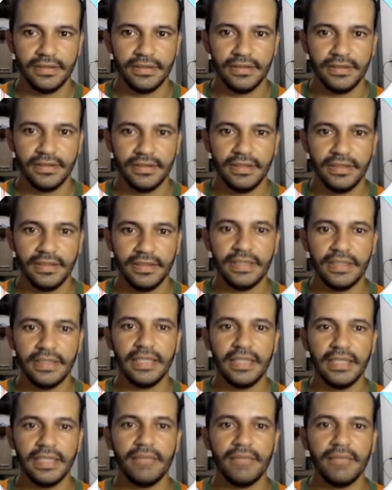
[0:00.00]
E tem
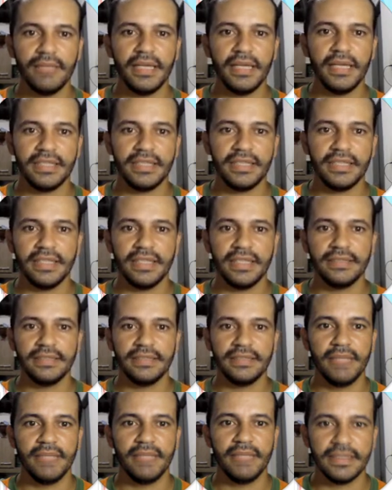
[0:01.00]
também as terras
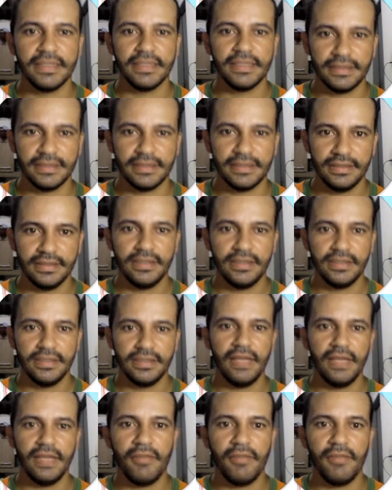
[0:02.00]
imersas, que é
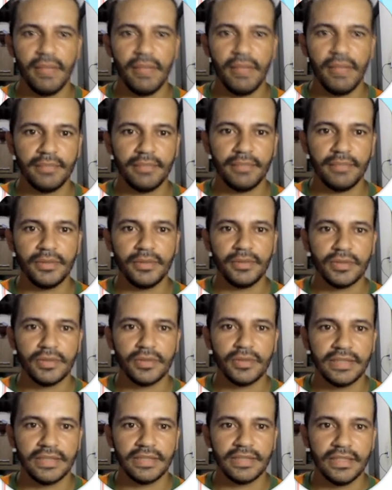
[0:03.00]
formada pelos
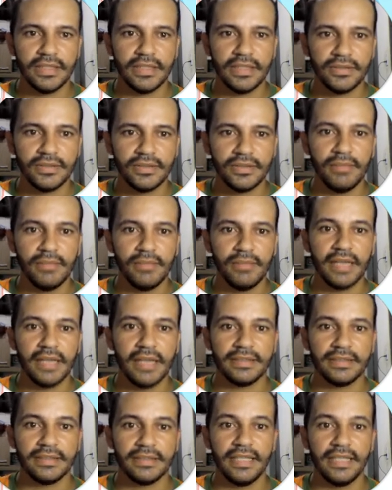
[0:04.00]
oceanos e mares.
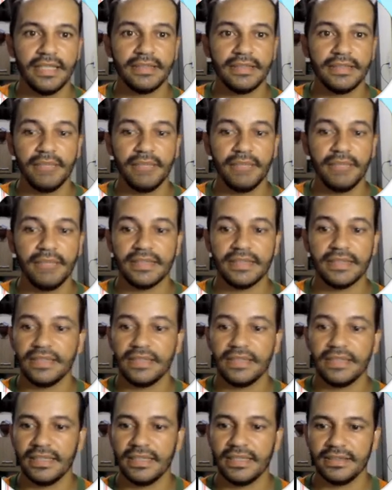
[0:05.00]
Terras imersas,
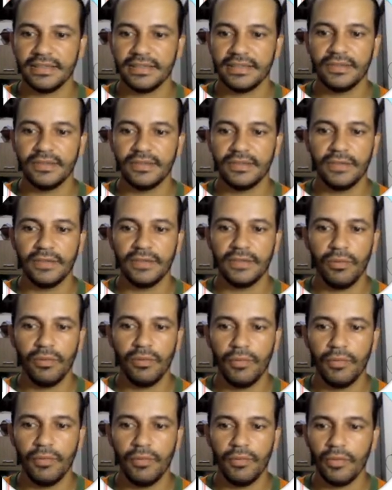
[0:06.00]
aquelas que são,
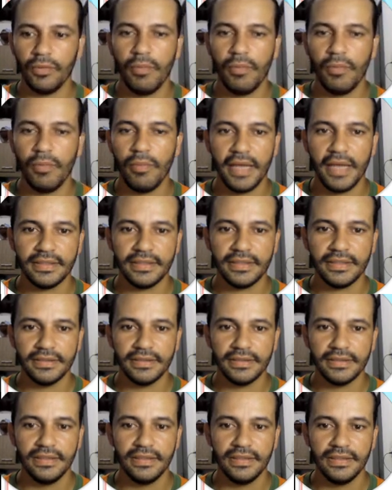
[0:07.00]
foram cobertas,
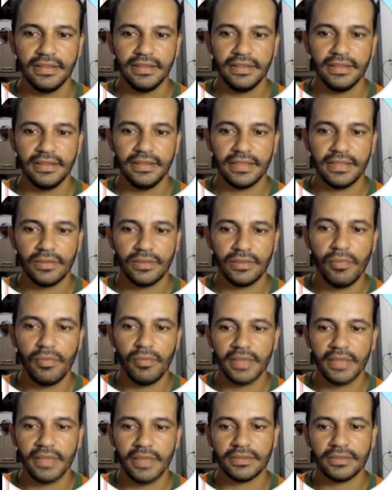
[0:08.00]
né, são cobertas
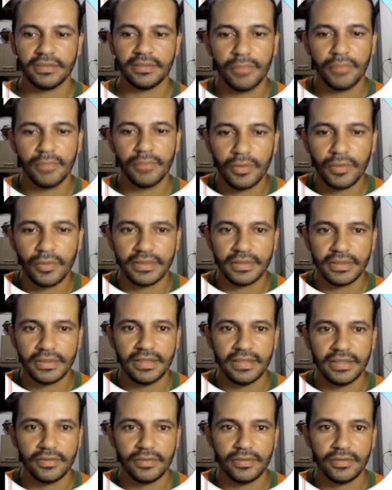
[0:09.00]
por oceano,
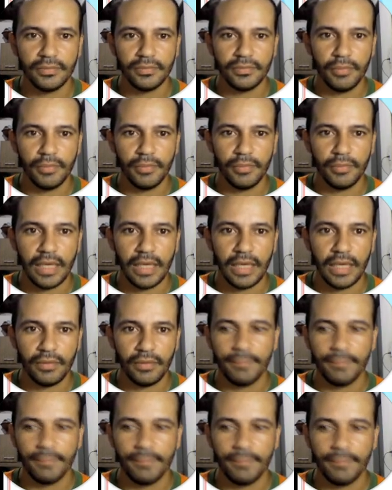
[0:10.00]
por água,
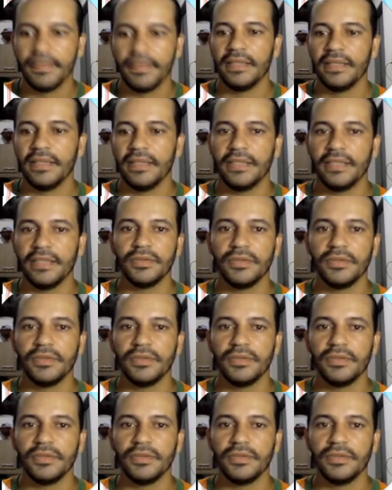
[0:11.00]
não é isso?